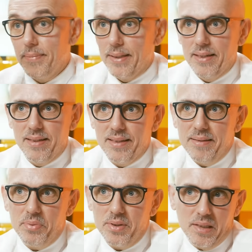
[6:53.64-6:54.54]

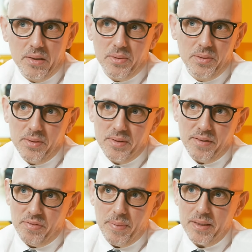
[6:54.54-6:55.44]
ben, peut-être que ça
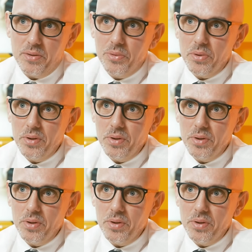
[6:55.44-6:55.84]
fait partie du truc.